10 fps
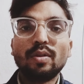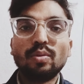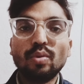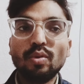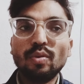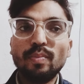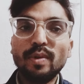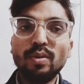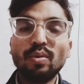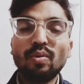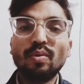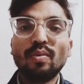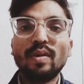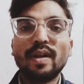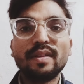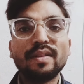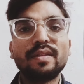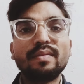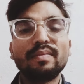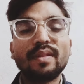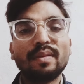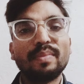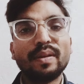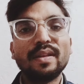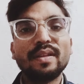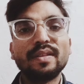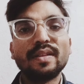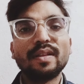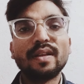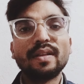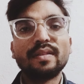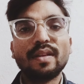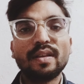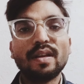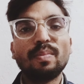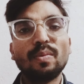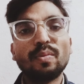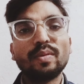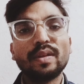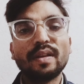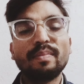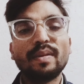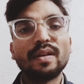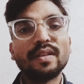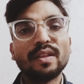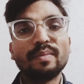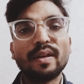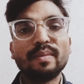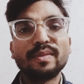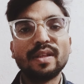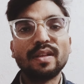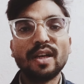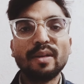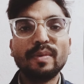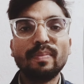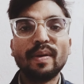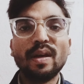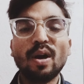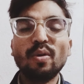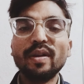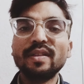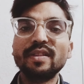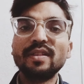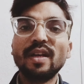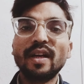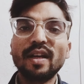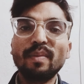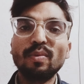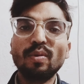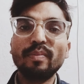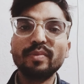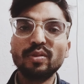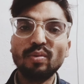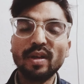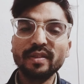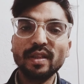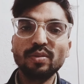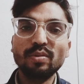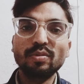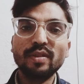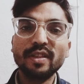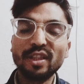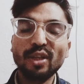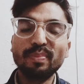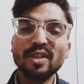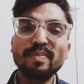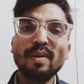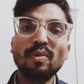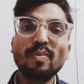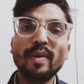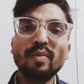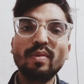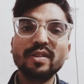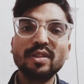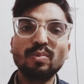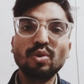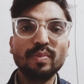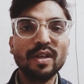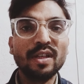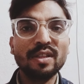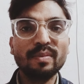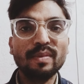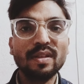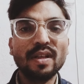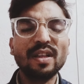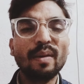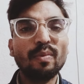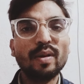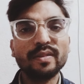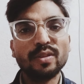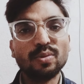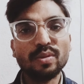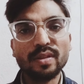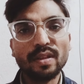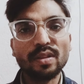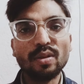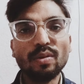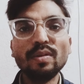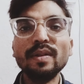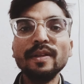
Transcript: तो वीडियो को अंत तक बने रहिएगा ताकि आप लोगों की एक वैरायटी के बारे में जानकारी मिल पाए और एक चीज़ अगर आप लोग हमसे जुड़ना चाहते हो तो डिस्क्रिप्शन में आपको हमारे व्हाट्सएप ग्रुप की लिंक मिल जाएगा आप वहाँ से जुड़ सकते हो